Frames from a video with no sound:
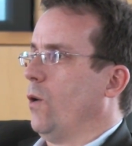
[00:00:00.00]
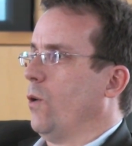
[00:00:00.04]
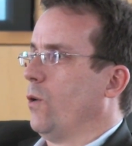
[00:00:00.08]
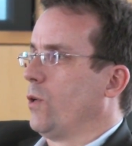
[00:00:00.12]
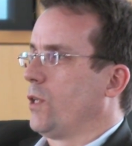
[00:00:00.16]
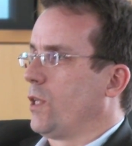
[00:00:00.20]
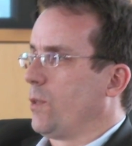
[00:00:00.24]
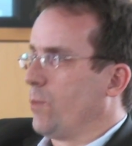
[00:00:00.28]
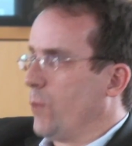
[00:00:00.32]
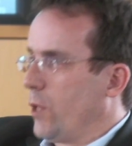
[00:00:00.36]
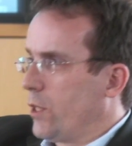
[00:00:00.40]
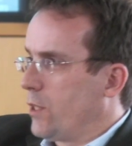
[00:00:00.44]

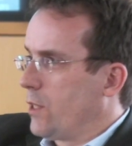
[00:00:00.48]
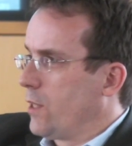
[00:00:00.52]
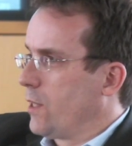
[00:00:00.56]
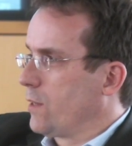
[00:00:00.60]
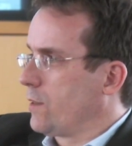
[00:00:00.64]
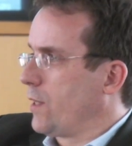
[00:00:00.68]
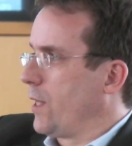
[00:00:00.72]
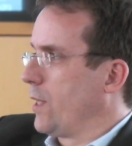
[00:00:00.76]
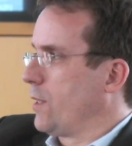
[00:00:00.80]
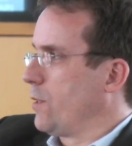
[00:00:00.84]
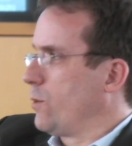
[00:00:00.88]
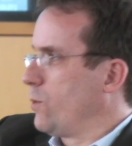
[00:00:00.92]
Und ich möchte
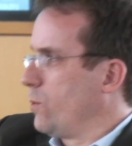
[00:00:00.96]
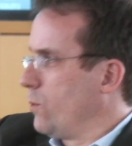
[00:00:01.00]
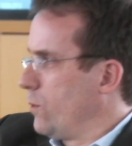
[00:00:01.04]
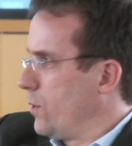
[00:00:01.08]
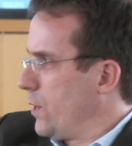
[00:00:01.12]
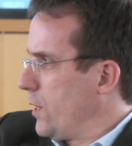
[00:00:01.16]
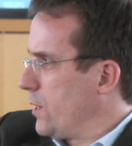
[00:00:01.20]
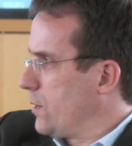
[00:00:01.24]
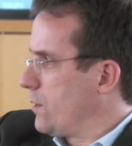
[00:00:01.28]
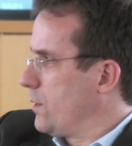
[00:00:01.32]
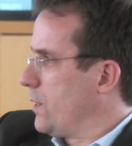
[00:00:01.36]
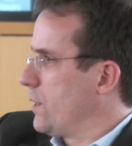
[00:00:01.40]
das gerne
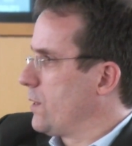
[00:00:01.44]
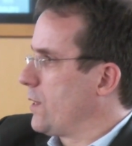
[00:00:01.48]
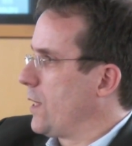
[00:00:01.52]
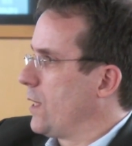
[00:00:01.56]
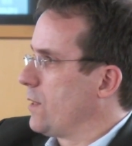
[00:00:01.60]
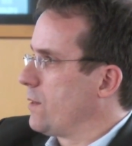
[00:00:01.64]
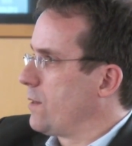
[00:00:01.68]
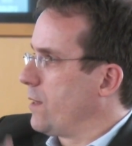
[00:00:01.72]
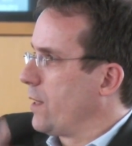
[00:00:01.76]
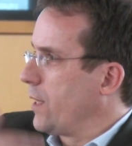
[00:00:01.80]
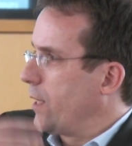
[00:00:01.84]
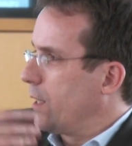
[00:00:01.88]
tun als, als
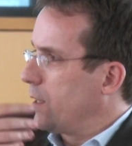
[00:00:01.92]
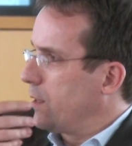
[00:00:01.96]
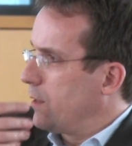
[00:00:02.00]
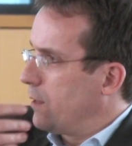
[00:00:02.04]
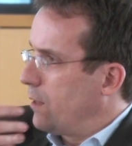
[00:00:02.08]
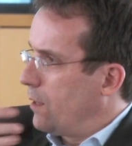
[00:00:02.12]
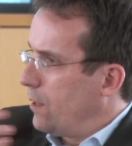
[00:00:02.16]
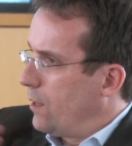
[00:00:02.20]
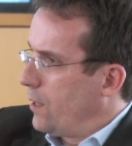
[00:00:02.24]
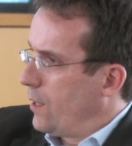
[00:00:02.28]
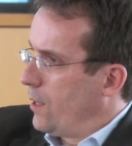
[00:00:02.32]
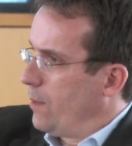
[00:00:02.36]

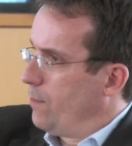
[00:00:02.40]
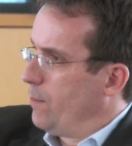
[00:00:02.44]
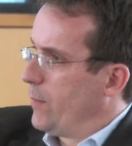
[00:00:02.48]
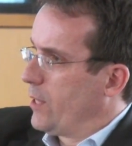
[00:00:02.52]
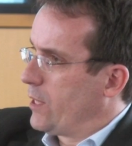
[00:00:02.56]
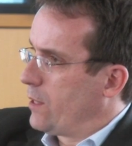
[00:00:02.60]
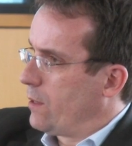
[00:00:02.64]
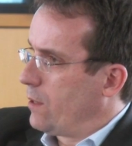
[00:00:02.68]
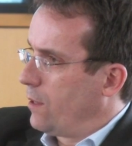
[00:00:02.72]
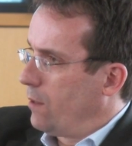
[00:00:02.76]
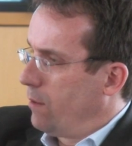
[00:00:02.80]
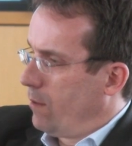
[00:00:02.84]
Kanzlerin äh,
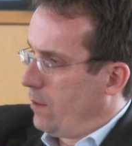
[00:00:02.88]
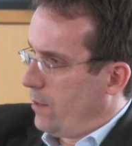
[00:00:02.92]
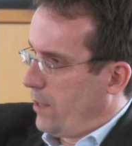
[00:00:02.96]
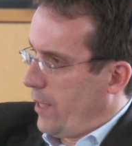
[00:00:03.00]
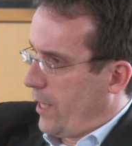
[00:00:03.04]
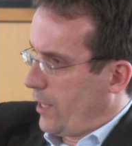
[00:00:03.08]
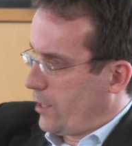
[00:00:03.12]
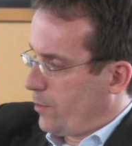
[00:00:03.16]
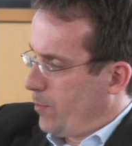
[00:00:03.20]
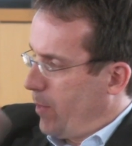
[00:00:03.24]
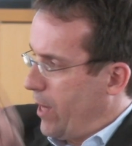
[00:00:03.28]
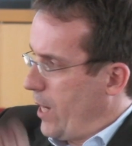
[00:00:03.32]
mit
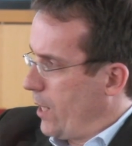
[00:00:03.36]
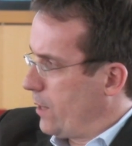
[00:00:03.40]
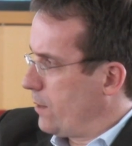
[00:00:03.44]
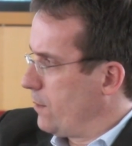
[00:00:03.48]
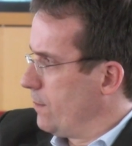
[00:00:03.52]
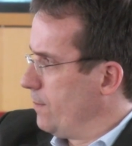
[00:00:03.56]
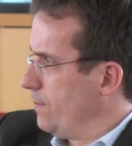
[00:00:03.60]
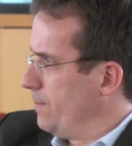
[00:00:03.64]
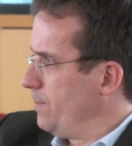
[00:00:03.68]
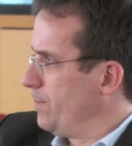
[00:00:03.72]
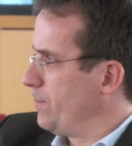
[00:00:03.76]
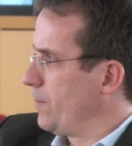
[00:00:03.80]

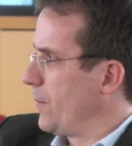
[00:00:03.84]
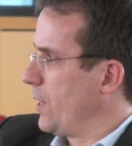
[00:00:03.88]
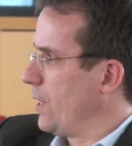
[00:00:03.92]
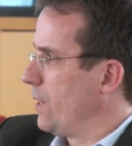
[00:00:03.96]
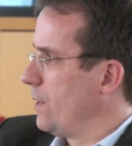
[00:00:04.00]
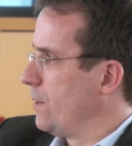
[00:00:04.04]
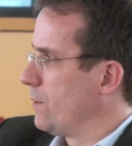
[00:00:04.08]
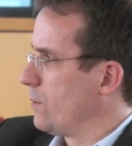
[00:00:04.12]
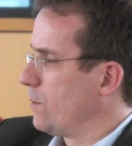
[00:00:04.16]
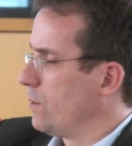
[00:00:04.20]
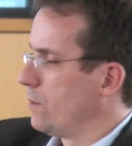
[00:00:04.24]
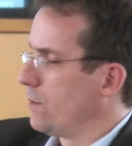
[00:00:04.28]
Experten
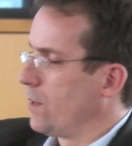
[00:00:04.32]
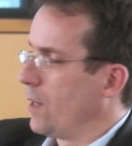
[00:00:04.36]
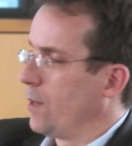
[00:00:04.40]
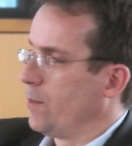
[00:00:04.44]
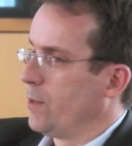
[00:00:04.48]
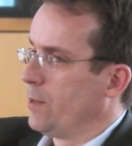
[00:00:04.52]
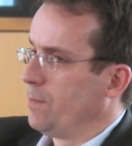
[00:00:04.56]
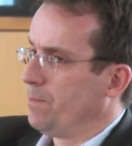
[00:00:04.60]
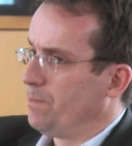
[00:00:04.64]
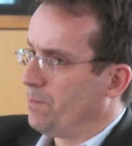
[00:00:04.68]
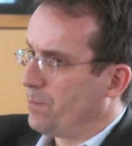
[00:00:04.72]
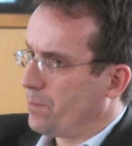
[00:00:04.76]
äh,
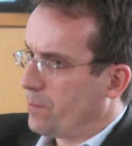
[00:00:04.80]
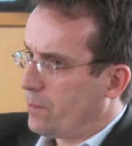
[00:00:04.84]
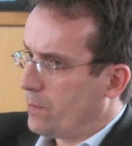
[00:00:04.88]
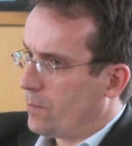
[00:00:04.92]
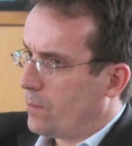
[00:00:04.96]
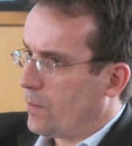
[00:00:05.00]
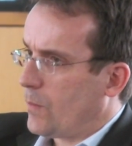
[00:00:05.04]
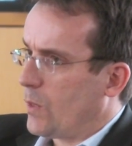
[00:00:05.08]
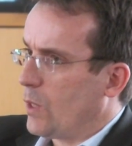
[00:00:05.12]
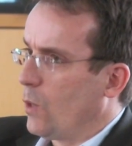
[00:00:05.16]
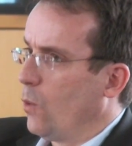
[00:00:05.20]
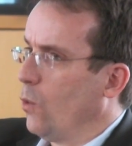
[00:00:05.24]
zusammen
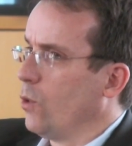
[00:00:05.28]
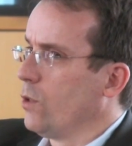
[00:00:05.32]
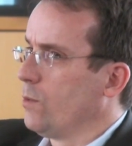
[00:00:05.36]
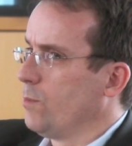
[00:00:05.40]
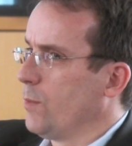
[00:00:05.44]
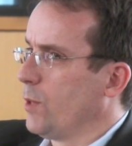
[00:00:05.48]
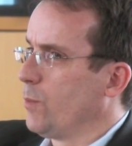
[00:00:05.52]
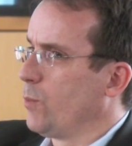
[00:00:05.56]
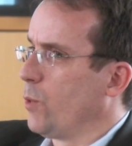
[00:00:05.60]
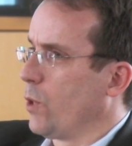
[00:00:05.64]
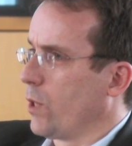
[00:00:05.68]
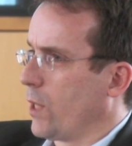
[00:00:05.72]
und
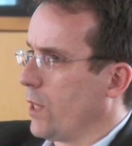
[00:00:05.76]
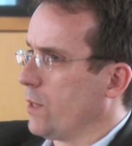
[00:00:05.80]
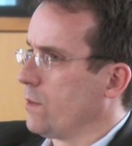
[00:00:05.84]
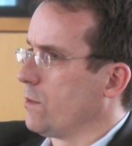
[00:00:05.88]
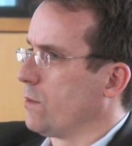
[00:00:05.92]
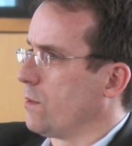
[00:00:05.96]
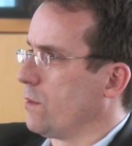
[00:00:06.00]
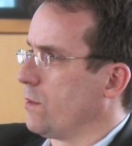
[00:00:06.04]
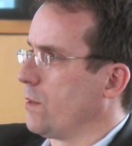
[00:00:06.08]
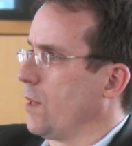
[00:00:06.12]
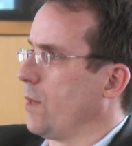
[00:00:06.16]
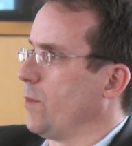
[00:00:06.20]
mit
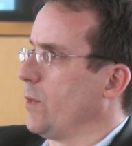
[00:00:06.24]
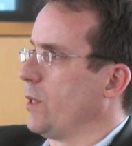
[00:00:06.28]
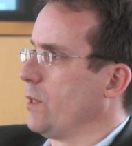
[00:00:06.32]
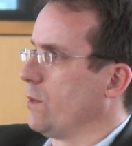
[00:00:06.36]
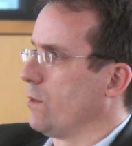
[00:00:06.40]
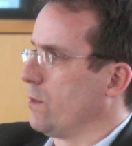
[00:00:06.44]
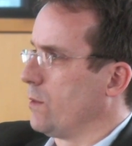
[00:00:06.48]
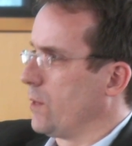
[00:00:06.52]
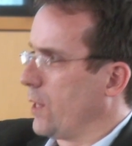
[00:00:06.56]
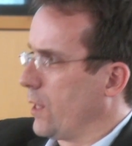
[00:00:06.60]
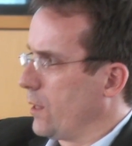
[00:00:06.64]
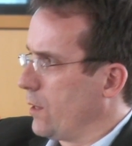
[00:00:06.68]
Bürgern zusammen.
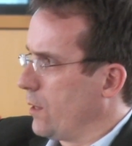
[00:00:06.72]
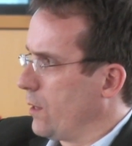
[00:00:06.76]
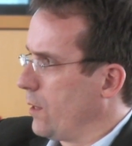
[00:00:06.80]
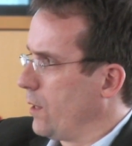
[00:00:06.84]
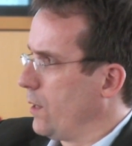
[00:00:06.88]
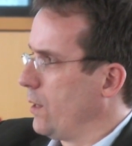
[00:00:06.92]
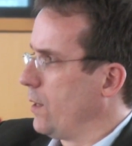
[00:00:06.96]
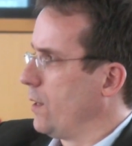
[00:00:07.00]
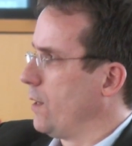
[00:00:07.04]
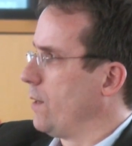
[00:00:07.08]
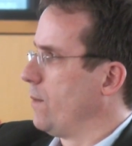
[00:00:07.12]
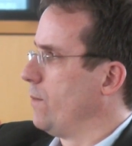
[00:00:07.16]
Und dann äh,
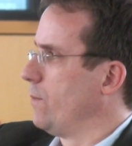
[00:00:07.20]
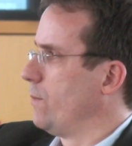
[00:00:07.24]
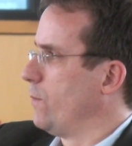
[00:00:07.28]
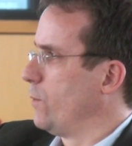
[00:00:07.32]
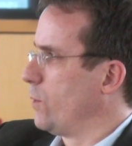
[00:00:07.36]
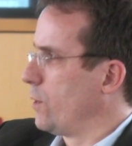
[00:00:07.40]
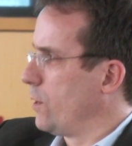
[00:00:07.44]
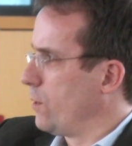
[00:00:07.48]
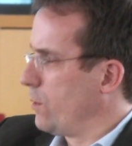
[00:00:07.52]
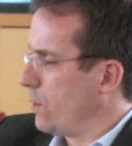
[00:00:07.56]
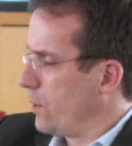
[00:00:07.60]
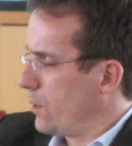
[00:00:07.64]

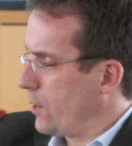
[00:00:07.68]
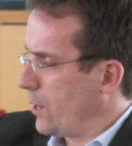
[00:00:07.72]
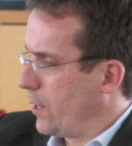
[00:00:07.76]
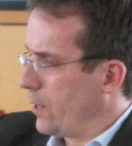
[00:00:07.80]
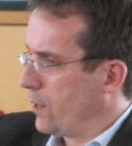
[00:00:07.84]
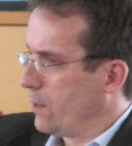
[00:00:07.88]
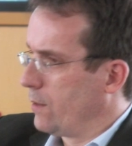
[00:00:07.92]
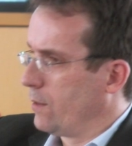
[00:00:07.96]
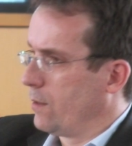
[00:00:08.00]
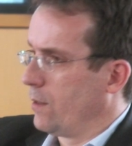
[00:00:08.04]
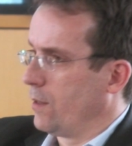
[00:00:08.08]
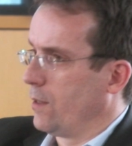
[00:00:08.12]
wurde dort
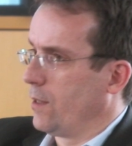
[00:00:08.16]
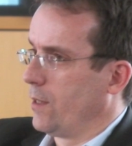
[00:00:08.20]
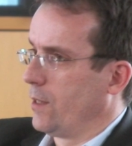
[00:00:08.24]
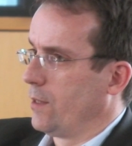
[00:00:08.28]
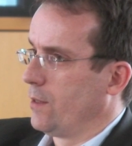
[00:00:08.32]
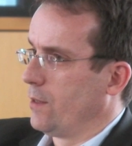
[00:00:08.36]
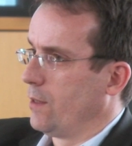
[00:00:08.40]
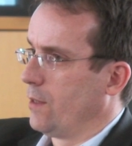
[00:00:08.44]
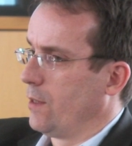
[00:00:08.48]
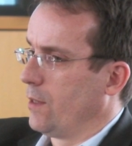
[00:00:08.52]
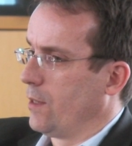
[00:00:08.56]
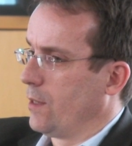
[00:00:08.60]
ein,
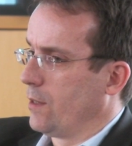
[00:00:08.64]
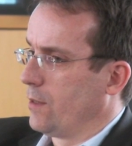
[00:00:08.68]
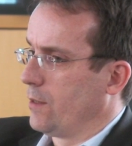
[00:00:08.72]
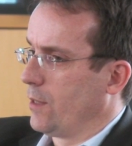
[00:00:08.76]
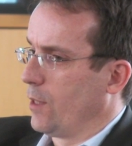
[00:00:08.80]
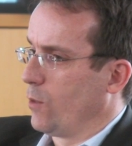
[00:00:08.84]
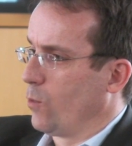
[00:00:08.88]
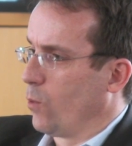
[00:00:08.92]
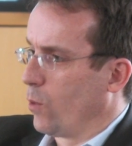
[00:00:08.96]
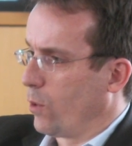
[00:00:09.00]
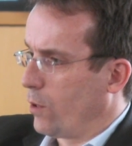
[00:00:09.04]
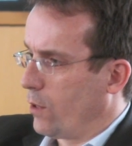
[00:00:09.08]
ein äh,
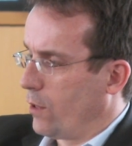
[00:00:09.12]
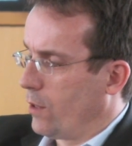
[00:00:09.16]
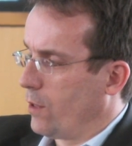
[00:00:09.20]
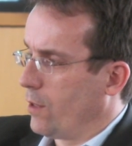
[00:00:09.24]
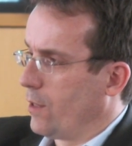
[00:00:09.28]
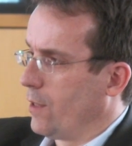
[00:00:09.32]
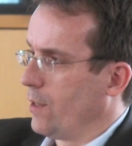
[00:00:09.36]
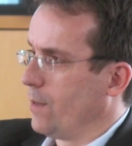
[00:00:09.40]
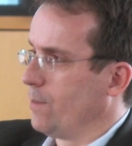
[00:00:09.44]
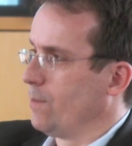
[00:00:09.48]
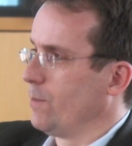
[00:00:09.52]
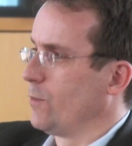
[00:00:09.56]
Dialog
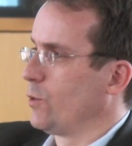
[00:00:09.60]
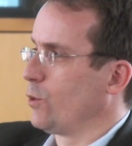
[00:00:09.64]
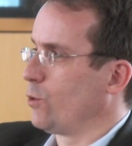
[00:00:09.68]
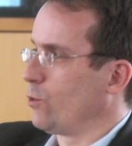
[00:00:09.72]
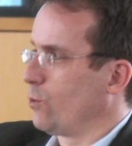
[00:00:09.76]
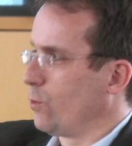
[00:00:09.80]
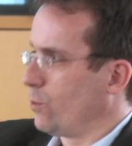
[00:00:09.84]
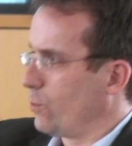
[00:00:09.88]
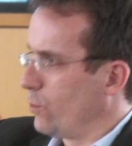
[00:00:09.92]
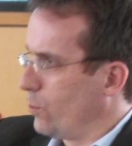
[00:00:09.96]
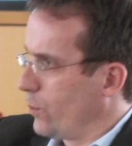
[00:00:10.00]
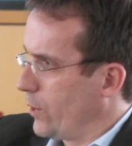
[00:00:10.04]
ähm,
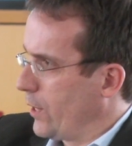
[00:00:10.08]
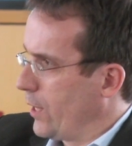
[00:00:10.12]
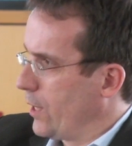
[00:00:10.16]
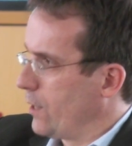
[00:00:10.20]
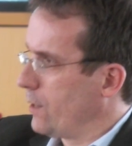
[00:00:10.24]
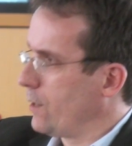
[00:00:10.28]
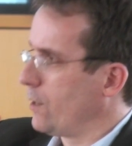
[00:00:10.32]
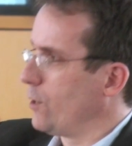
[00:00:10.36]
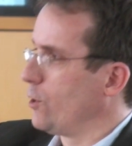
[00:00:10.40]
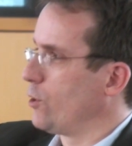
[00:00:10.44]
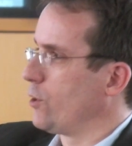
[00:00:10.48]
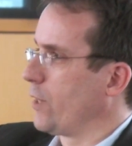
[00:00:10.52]

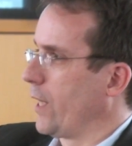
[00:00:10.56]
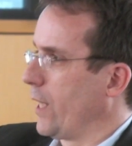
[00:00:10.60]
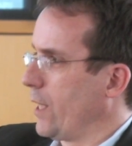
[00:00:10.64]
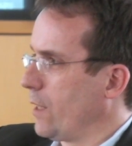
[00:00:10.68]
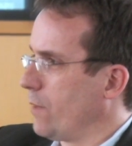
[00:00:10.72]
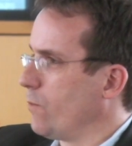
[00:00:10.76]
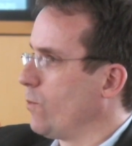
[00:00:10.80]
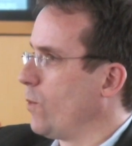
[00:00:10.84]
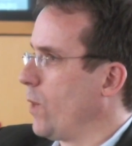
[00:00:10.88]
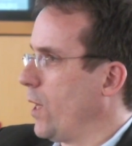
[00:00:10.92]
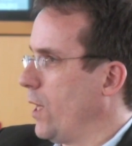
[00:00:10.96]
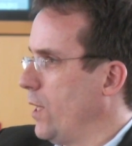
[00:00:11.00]
strukturiert, gestrickt,
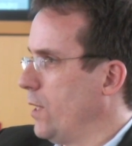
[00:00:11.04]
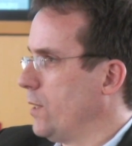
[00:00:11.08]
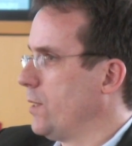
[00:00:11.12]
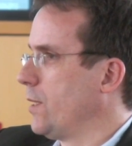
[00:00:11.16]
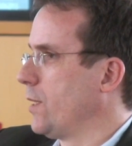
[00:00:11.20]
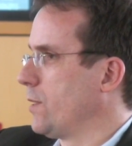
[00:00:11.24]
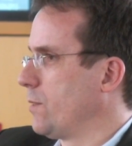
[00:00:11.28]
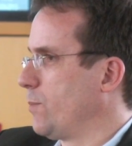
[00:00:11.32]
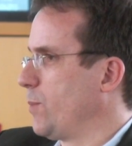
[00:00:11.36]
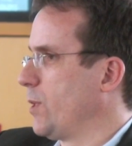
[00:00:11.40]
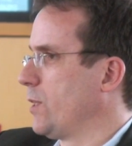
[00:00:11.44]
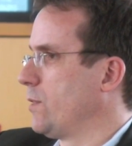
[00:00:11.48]
wo all
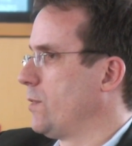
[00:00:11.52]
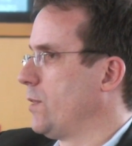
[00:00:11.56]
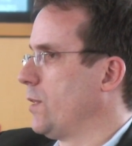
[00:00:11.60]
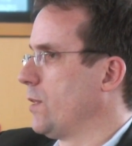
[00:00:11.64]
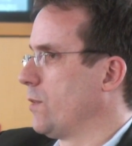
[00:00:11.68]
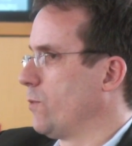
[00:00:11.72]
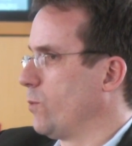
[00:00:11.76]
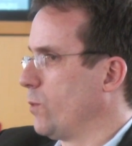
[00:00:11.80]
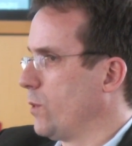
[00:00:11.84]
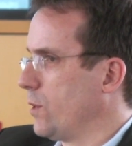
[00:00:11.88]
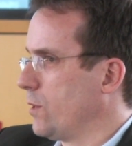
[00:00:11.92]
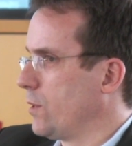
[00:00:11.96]
das
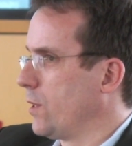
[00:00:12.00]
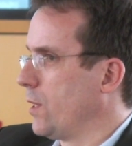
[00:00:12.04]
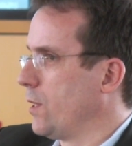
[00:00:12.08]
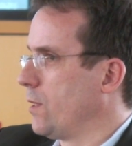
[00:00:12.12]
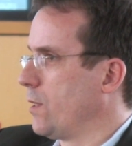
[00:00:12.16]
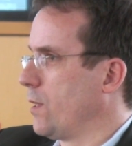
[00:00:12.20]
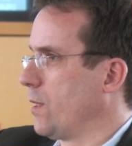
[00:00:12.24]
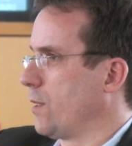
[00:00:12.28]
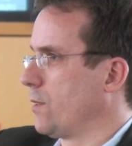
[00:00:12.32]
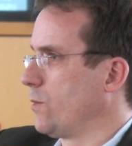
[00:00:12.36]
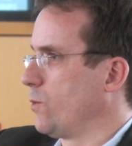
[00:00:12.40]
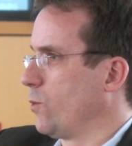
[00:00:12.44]
passiert, wo diese
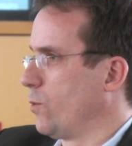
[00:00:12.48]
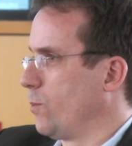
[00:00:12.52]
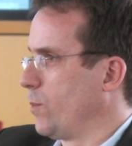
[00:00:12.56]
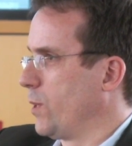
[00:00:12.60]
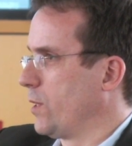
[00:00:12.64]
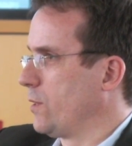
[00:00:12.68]
Interaktion